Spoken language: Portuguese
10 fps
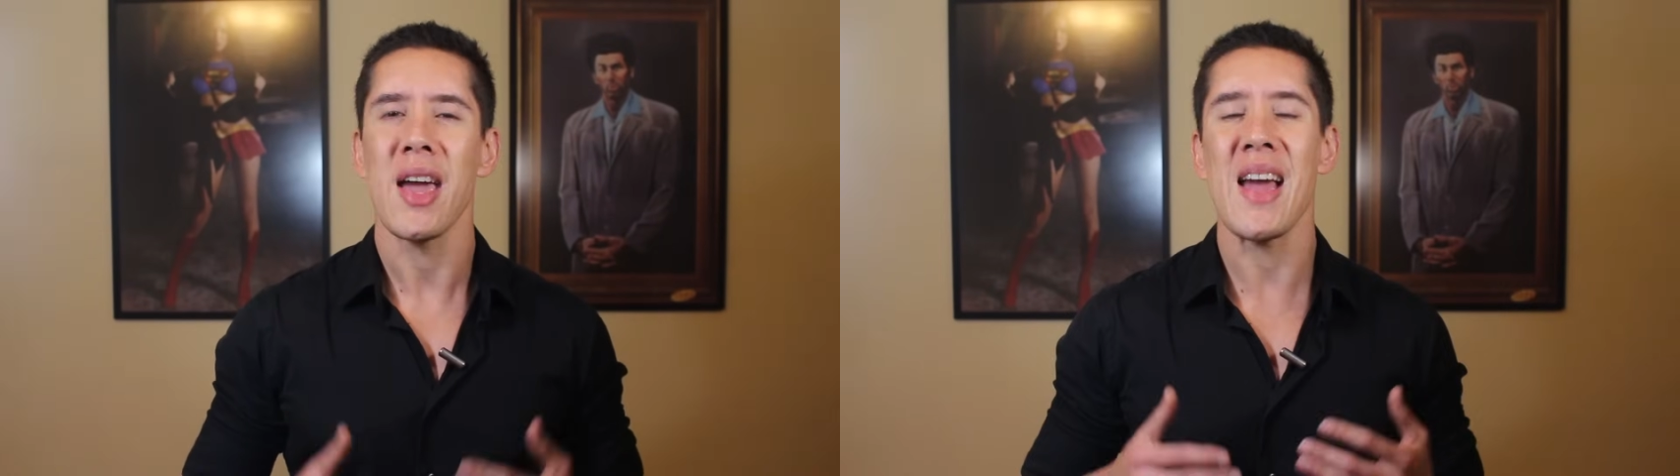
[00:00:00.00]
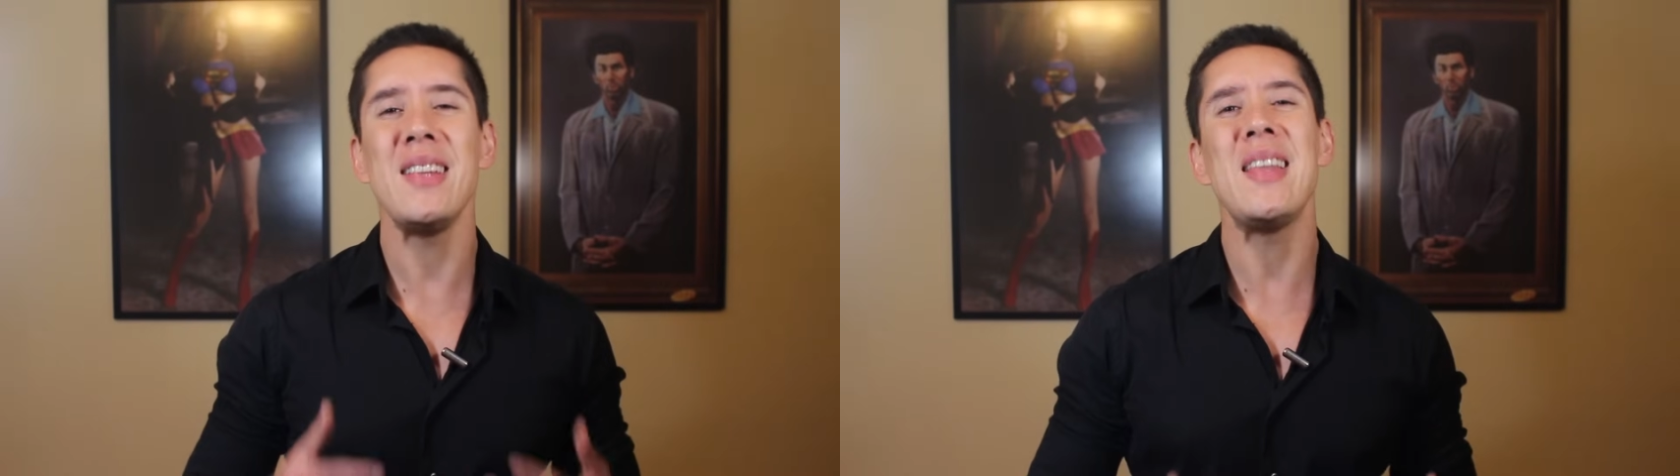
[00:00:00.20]

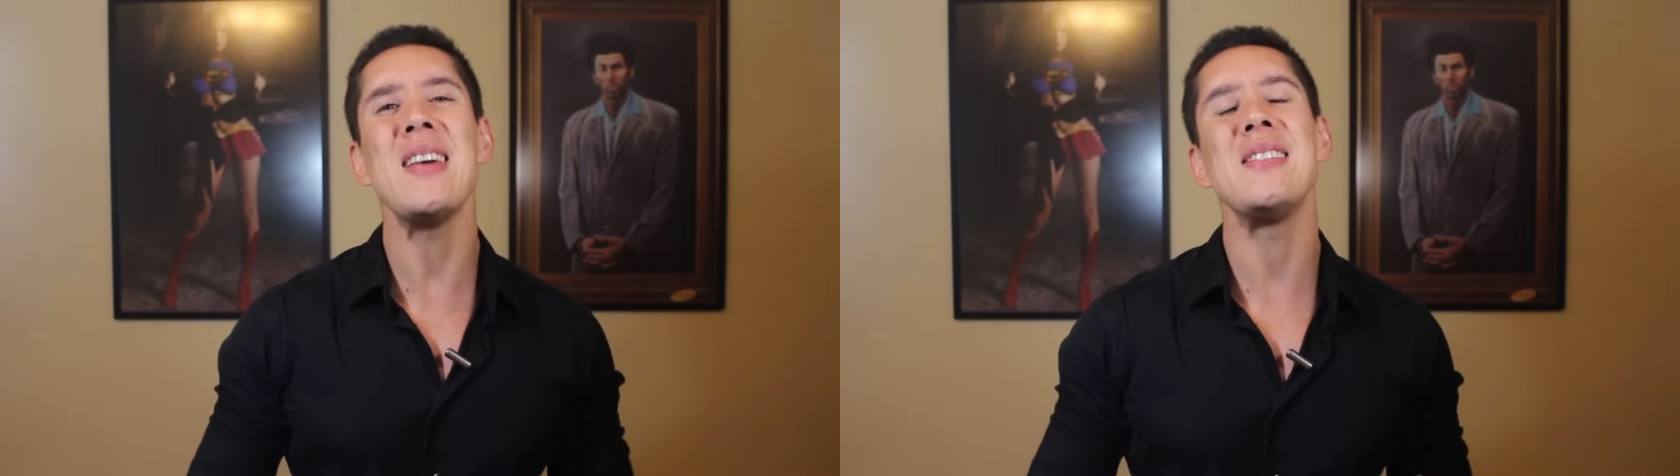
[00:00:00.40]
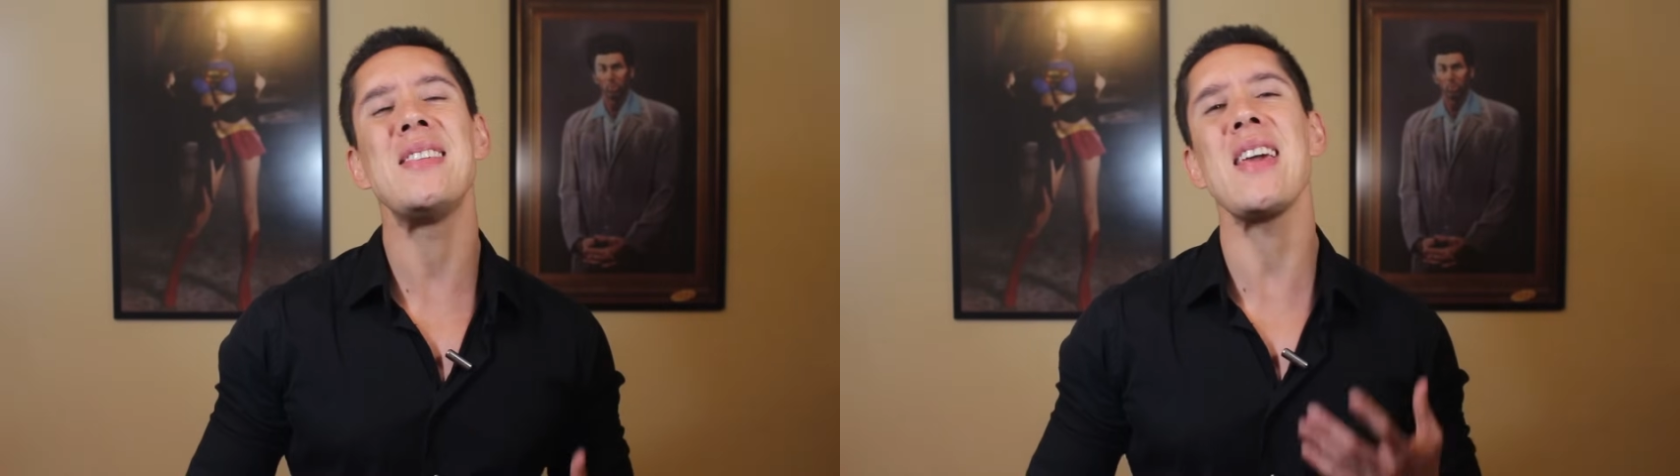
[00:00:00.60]
Ele
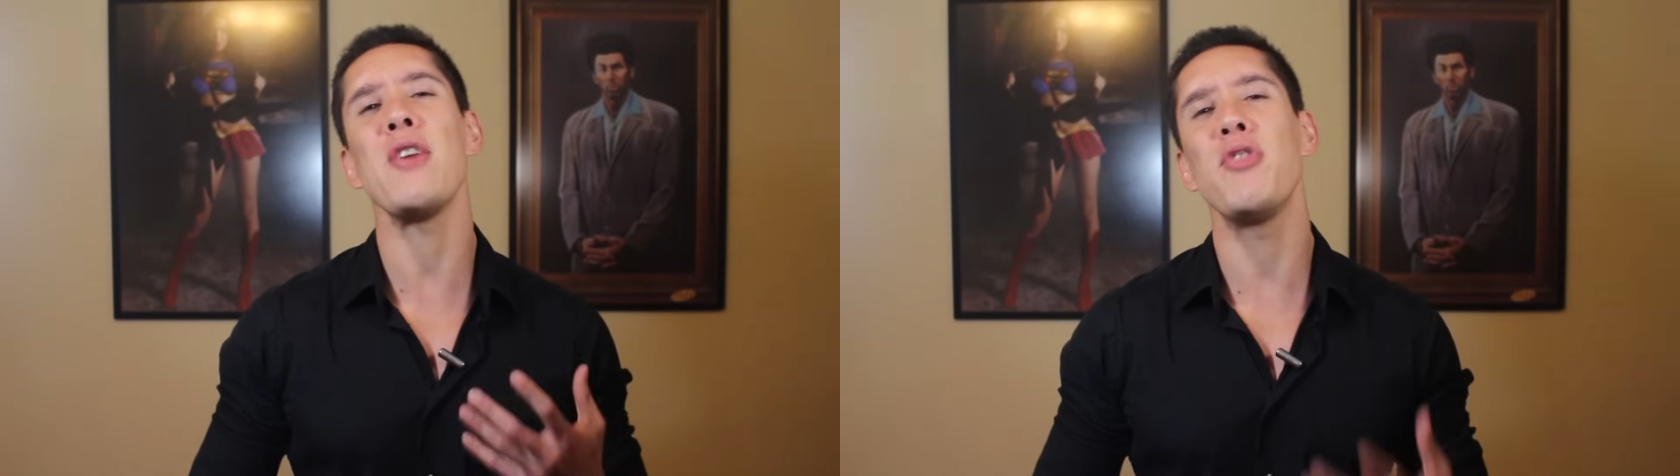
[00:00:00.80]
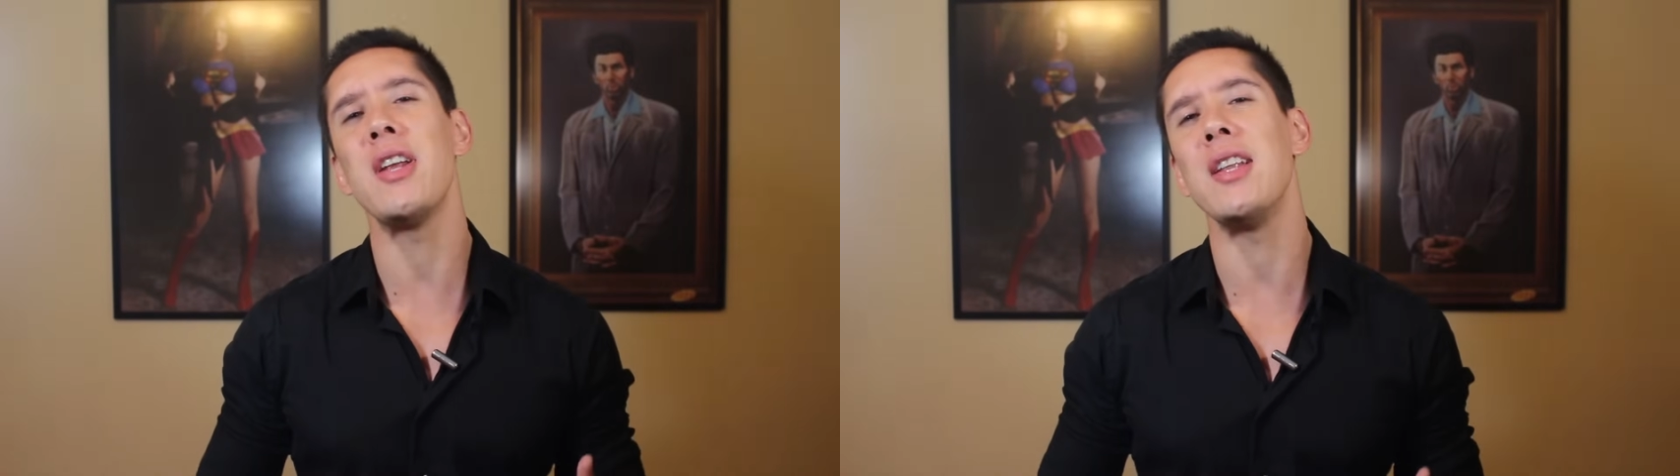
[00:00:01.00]
desenha
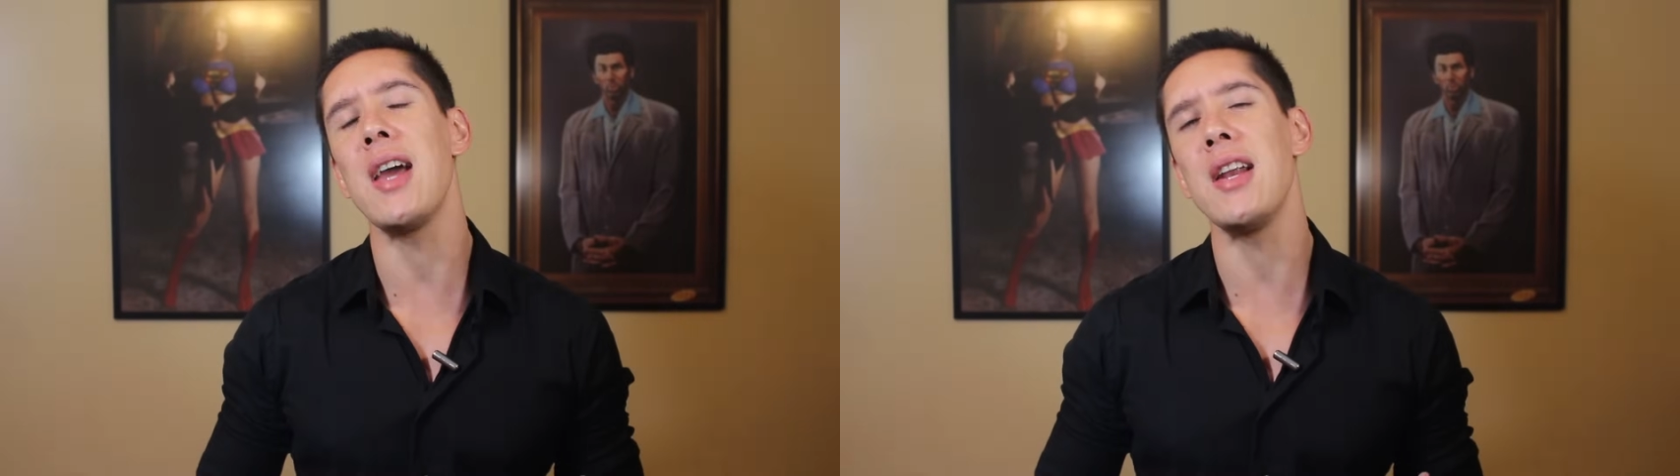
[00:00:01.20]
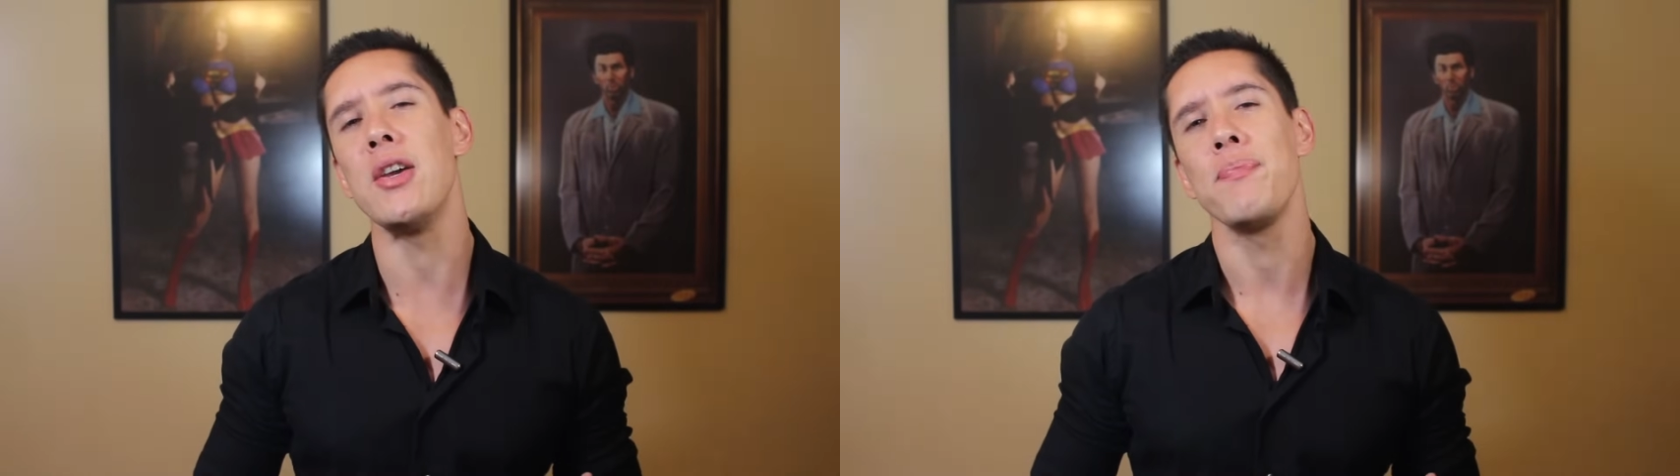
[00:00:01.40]
a vida
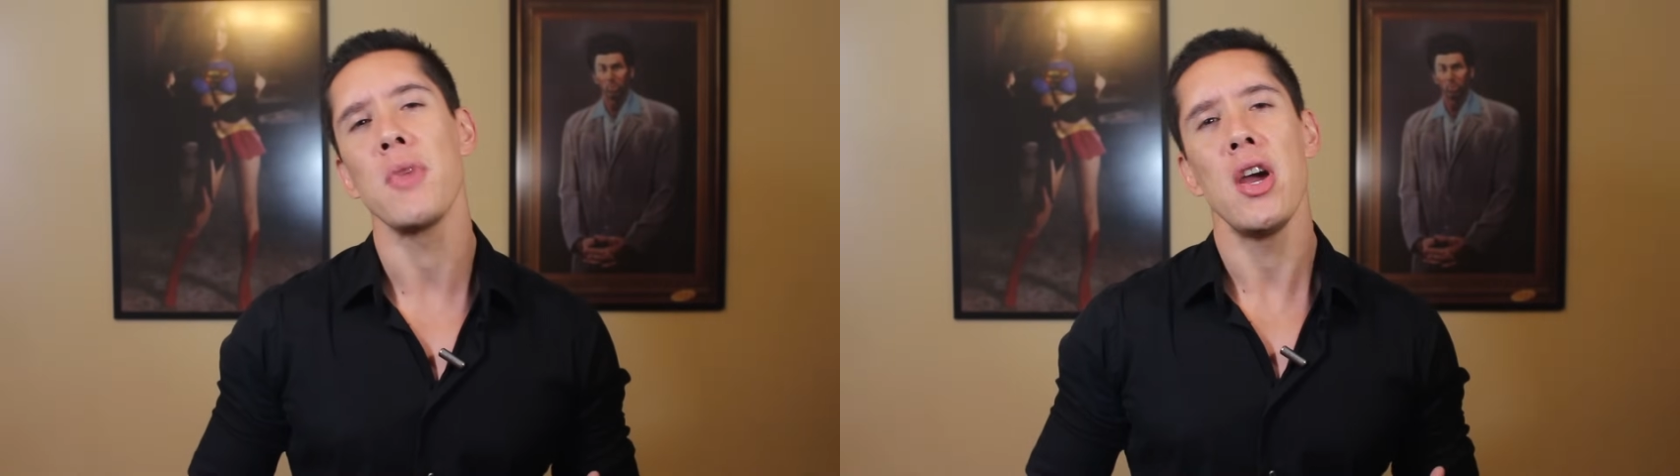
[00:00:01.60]
dele